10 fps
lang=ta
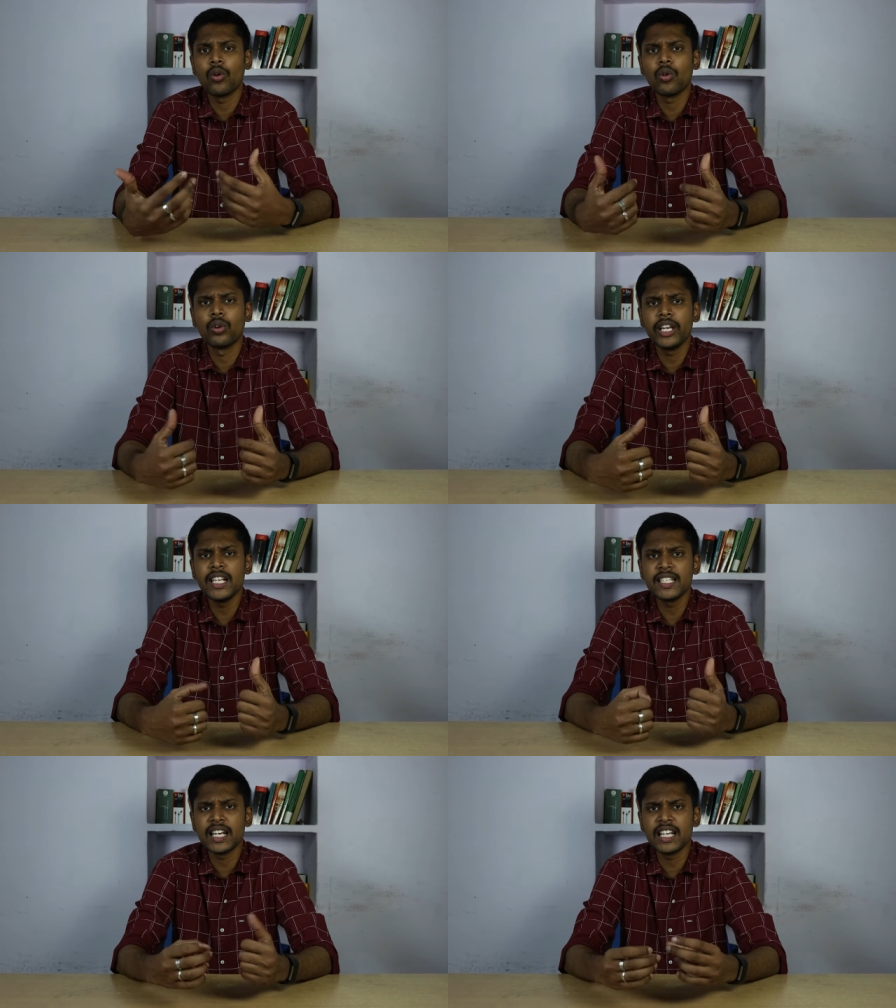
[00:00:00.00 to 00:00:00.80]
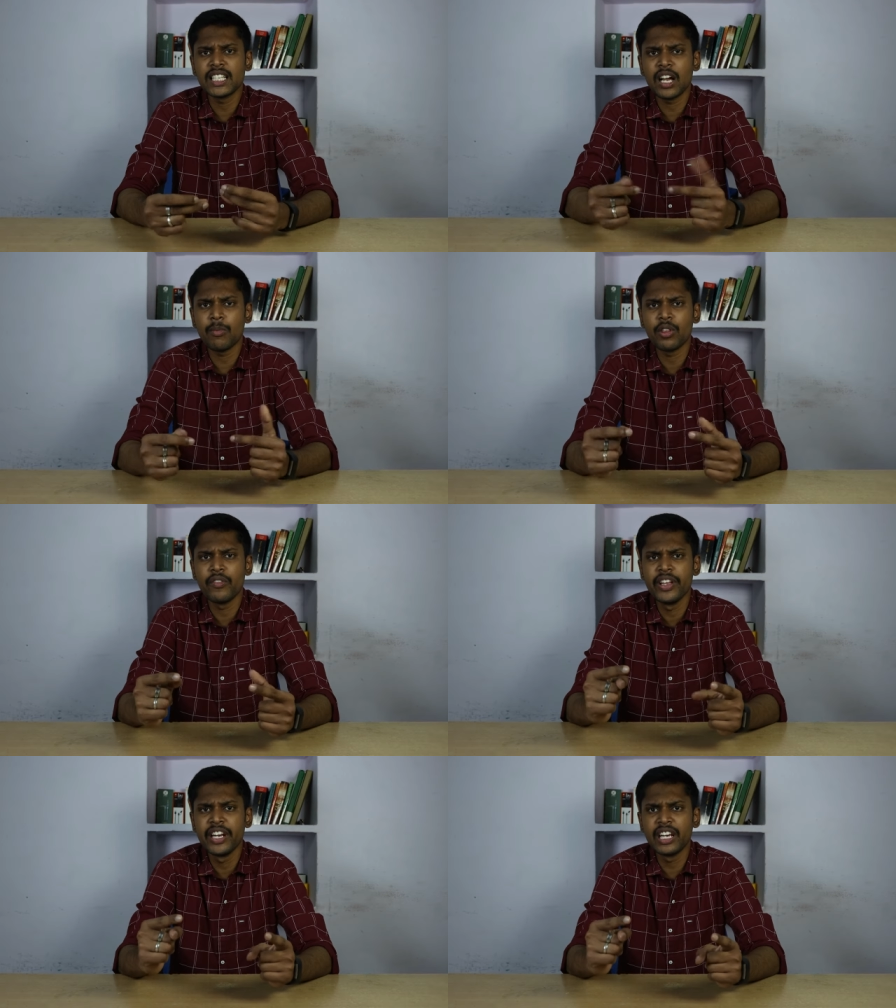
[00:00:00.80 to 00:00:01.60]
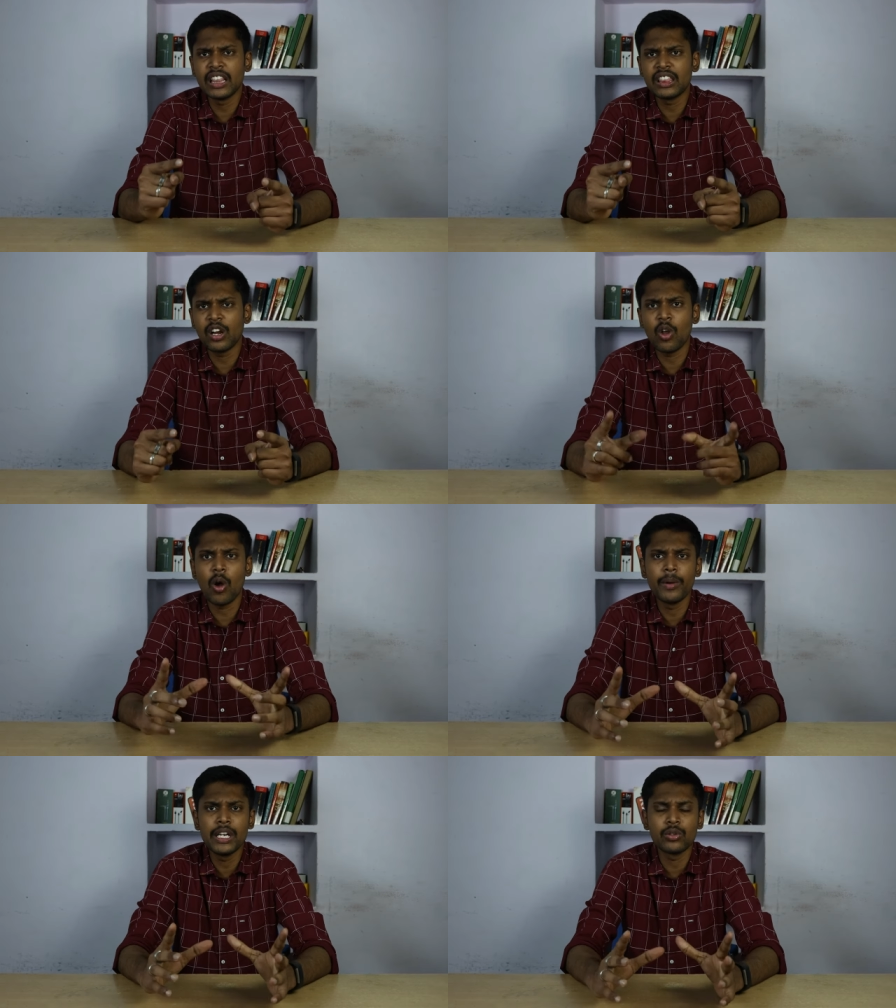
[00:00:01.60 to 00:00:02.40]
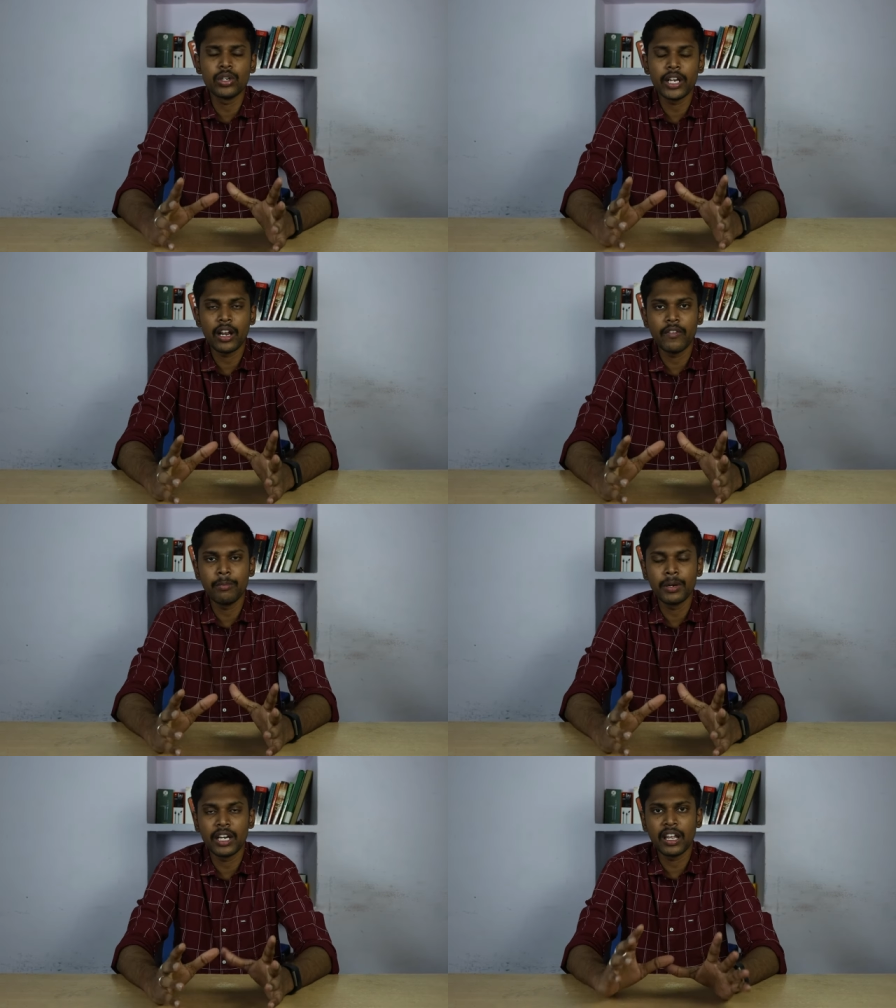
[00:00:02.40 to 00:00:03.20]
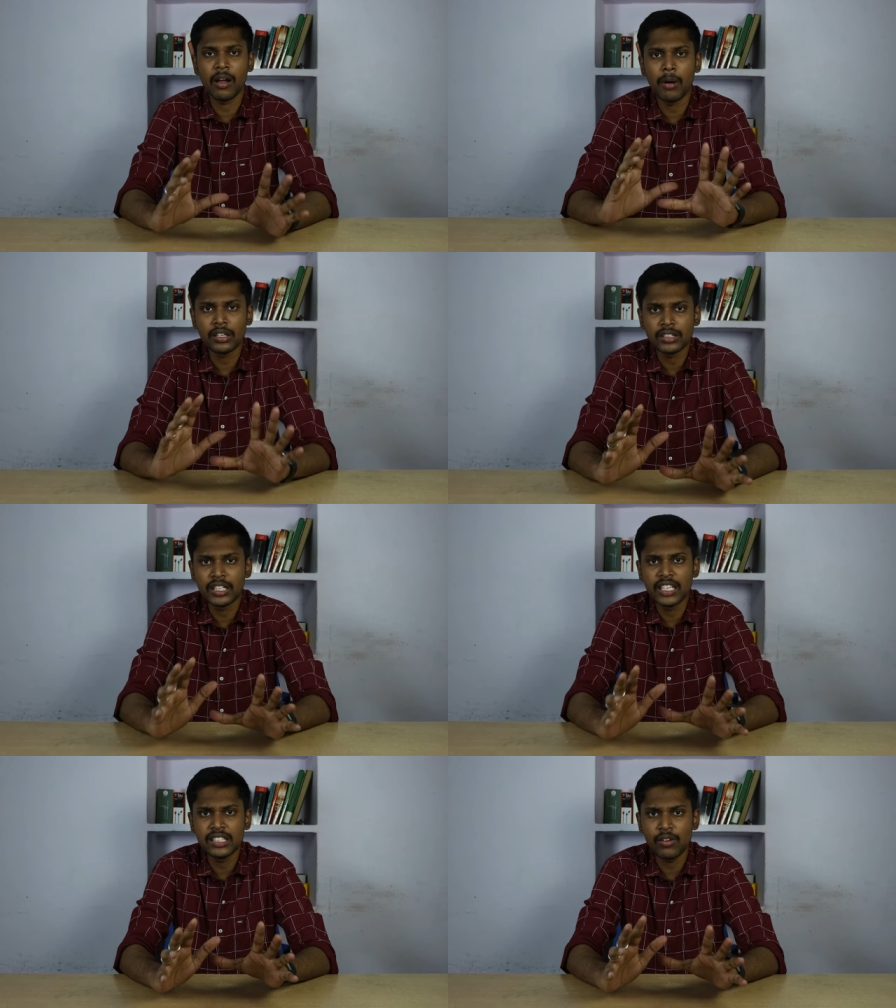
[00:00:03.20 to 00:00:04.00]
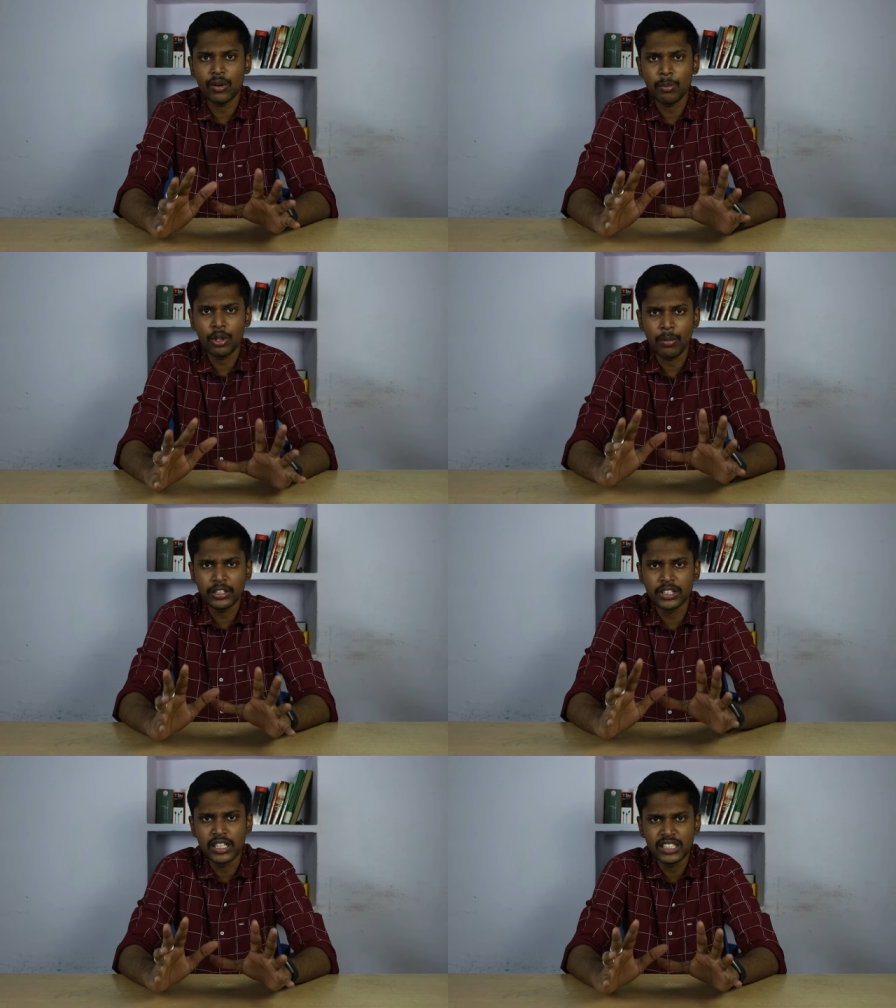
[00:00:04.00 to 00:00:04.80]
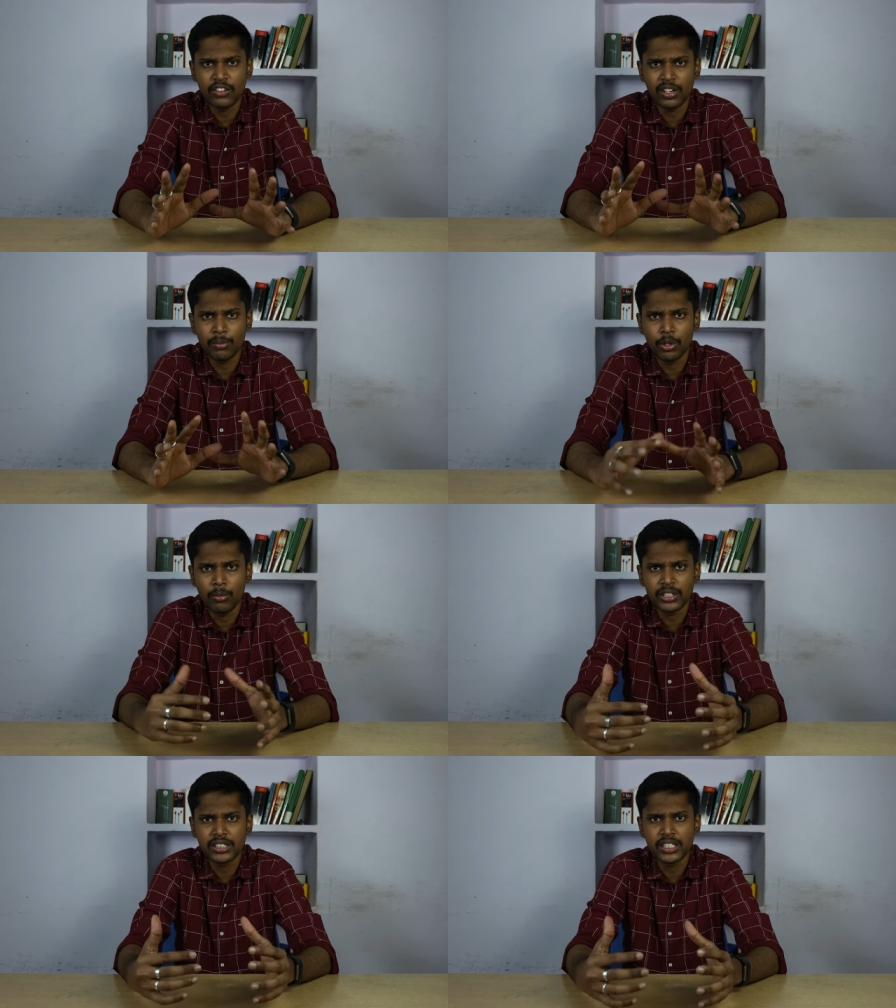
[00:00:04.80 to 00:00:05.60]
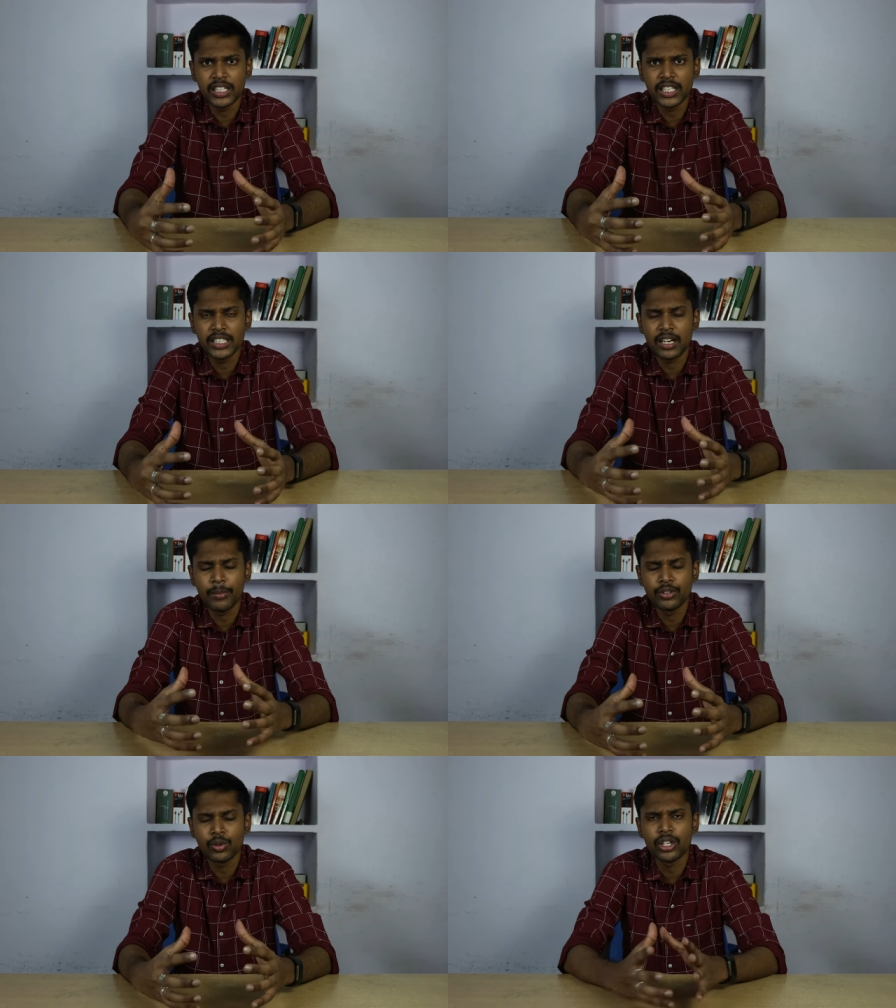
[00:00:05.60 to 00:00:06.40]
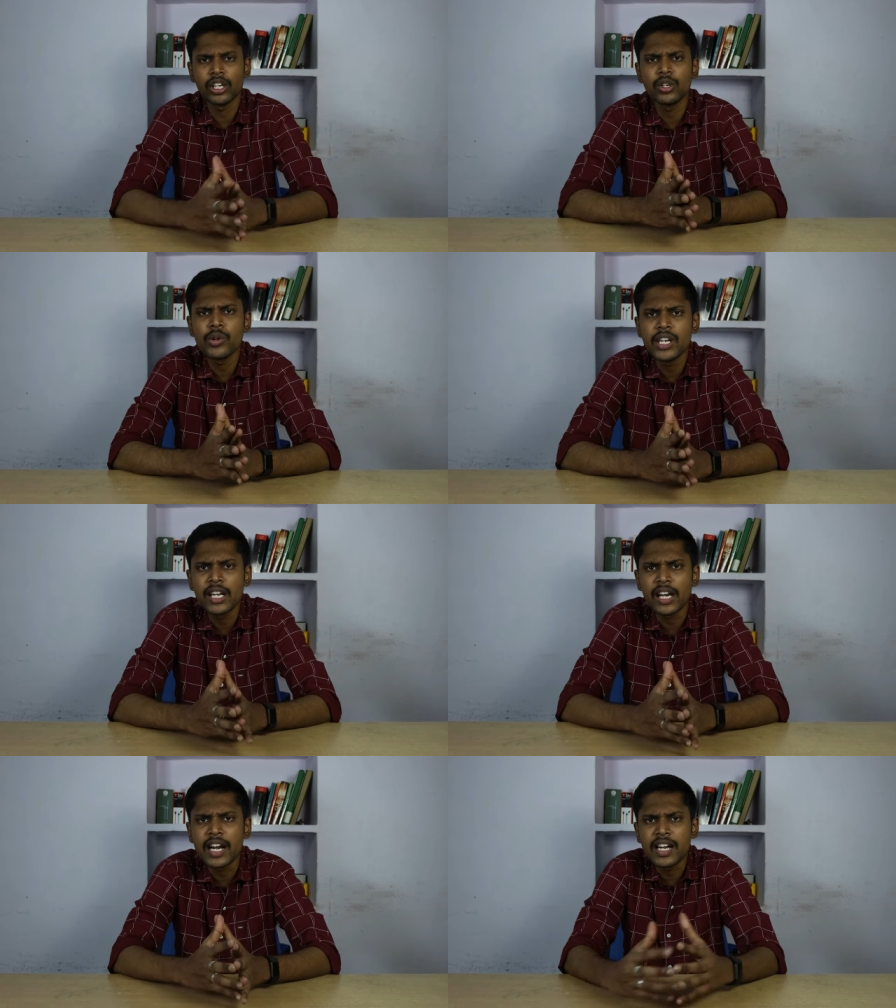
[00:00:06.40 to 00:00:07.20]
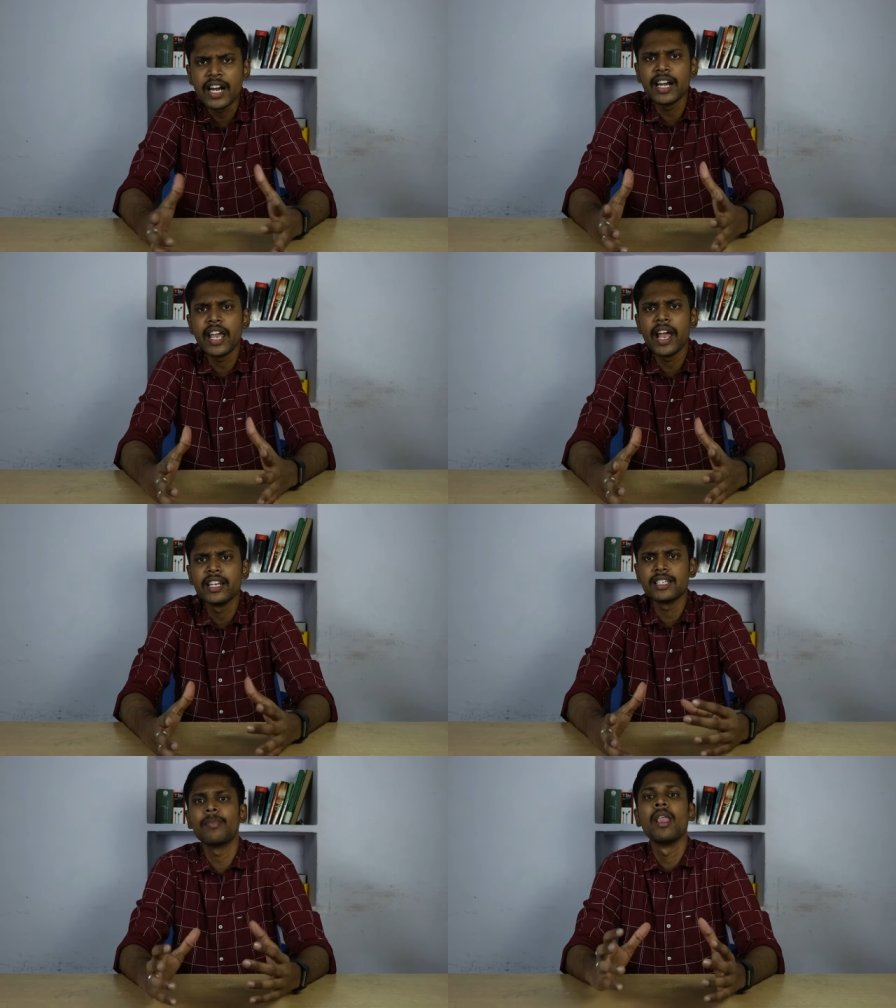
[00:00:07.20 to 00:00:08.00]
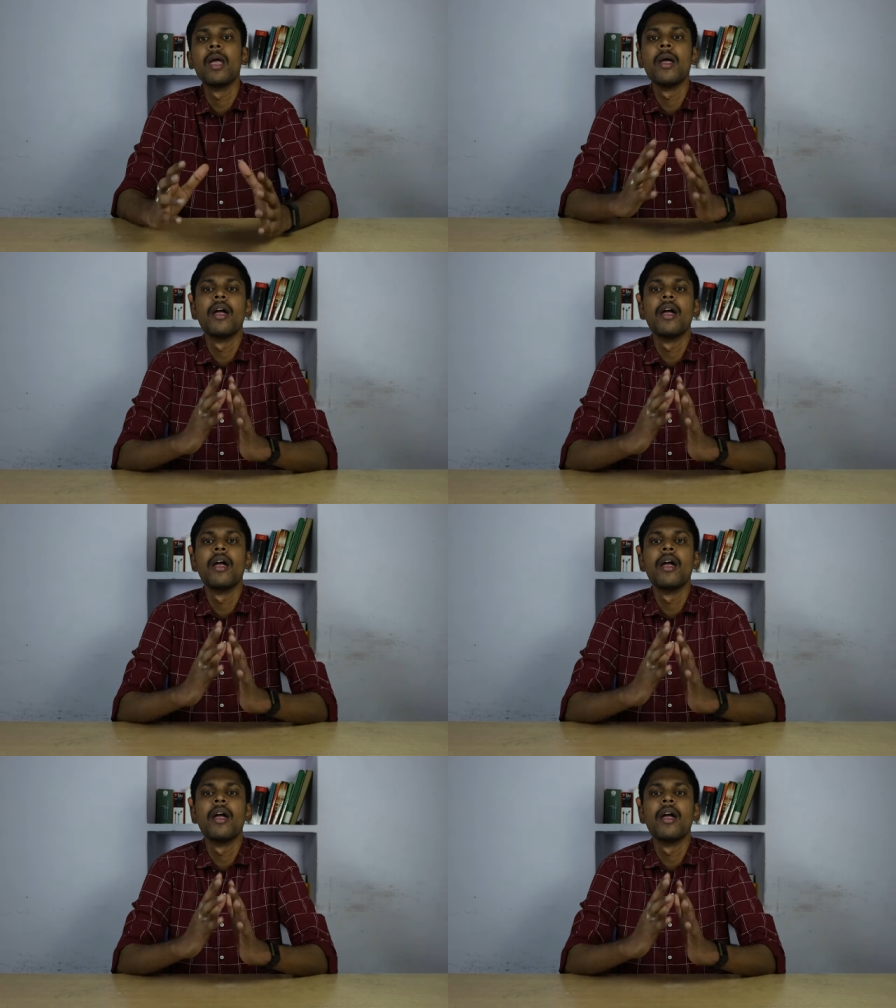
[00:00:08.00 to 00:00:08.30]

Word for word: நோ டீசர் ரிலீஸ் ஆக போகுது வெறித்தனம் அப்படின்னு சொல்லிட்டு எல்லாரும் வெயிட் பண்ணியிருந்தாங்க மாஸ்டர் டீசர் வரப்போகுது மாஸ்டர் டீசர் வரப்போகுது மாஸ்டர் டீசர் அப்படின்னு சொல்லிட்டு ட்விட்டரில் ட்ரெண்டே ஆயிடுச்சு